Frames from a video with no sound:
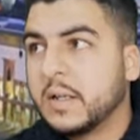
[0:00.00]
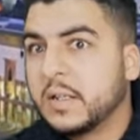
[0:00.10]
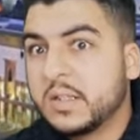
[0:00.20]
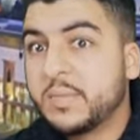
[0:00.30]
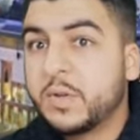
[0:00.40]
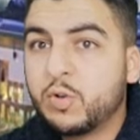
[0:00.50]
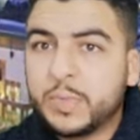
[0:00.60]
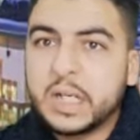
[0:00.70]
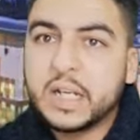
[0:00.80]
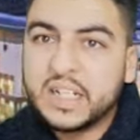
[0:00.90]
نسميهم
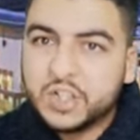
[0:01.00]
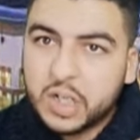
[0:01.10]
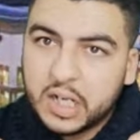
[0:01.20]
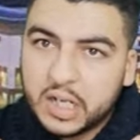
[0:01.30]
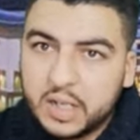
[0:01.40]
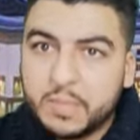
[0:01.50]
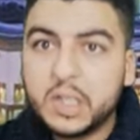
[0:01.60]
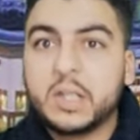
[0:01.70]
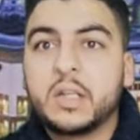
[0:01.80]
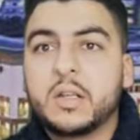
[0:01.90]
كرجال
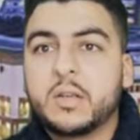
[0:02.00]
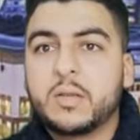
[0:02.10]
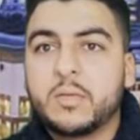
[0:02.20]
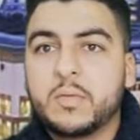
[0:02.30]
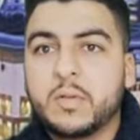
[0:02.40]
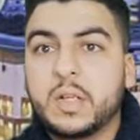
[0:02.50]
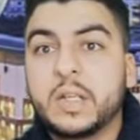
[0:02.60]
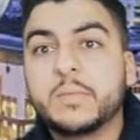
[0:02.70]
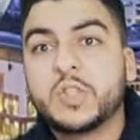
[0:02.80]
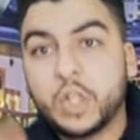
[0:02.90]
اعمال يعني
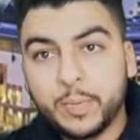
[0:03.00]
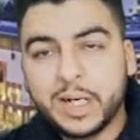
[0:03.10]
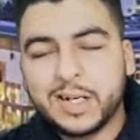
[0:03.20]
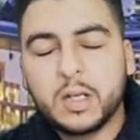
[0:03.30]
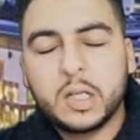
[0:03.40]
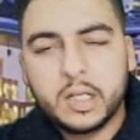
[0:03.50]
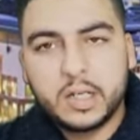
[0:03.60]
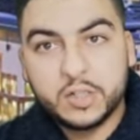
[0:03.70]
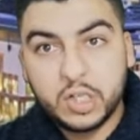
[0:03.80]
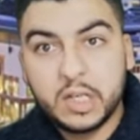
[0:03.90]
مش كبار لكن
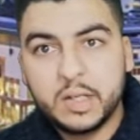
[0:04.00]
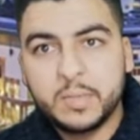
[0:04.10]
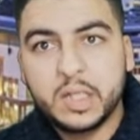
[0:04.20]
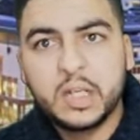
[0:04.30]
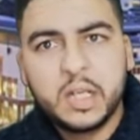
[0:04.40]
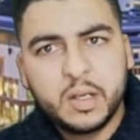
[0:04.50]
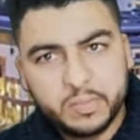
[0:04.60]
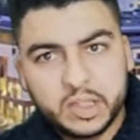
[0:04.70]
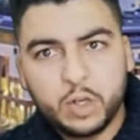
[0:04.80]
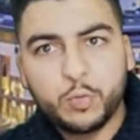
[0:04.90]
رجال اعمال
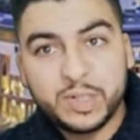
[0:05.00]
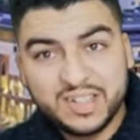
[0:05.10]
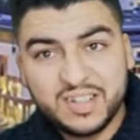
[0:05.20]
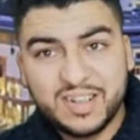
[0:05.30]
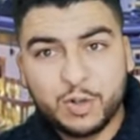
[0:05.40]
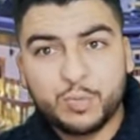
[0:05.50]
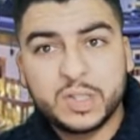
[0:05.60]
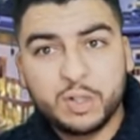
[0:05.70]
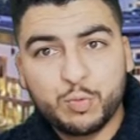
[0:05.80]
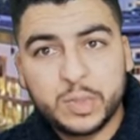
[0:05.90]
بداو من زيرو
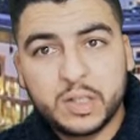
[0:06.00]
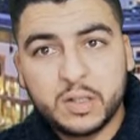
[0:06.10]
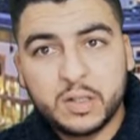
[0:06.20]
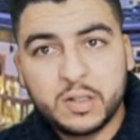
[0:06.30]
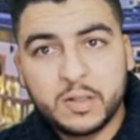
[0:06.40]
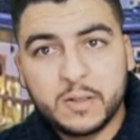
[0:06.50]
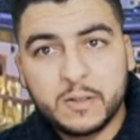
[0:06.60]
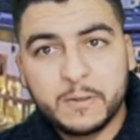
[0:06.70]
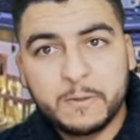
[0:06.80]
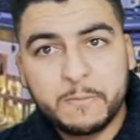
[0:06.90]
بداو من
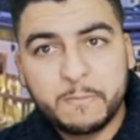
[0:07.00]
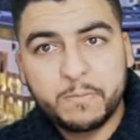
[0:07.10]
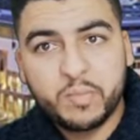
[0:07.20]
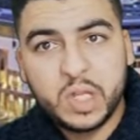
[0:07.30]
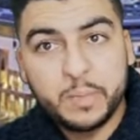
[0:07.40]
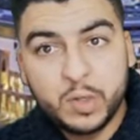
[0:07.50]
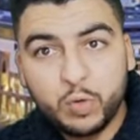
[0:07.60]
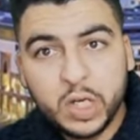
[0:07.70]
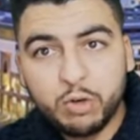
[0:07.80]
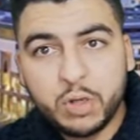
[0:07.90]
آه، من
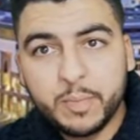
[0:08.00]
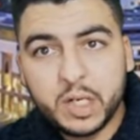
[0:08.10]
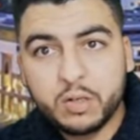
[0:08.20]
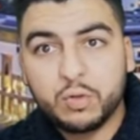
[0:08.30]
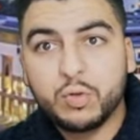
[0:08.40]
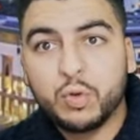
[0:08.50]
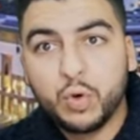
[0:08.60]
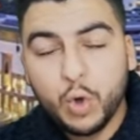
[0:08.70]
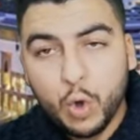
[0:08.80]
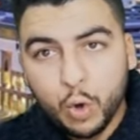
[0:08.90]
والو كما كنقولوا
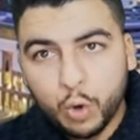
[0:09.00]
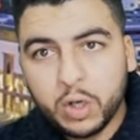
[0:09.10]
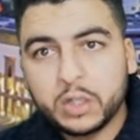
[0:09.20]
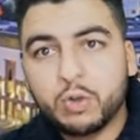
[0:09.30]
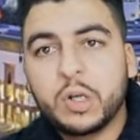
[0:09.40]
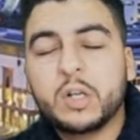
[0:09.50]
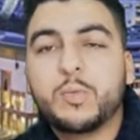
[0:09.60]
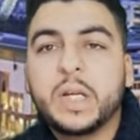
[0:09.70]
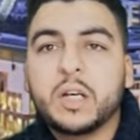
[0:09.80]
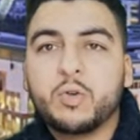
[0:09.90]
وقدروا انهم
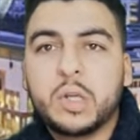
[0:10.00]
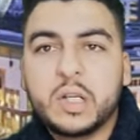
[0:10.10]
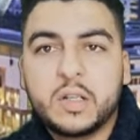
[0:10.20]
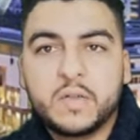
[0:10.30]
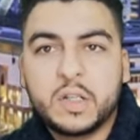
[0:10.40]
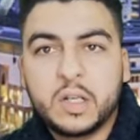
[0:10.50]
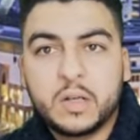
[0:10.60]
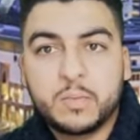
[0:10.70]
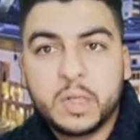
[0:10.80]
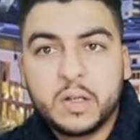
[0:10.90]
يحققوا الهدف
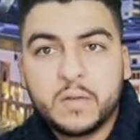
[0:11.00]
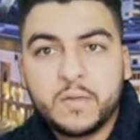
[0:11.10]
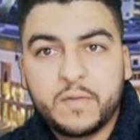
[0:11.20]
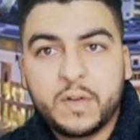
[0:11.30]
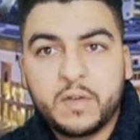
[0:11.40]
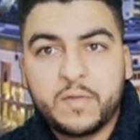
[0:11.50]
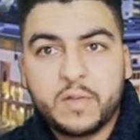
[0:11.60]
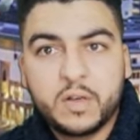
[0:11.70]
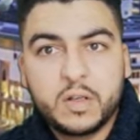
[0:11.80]
ديالهم في, في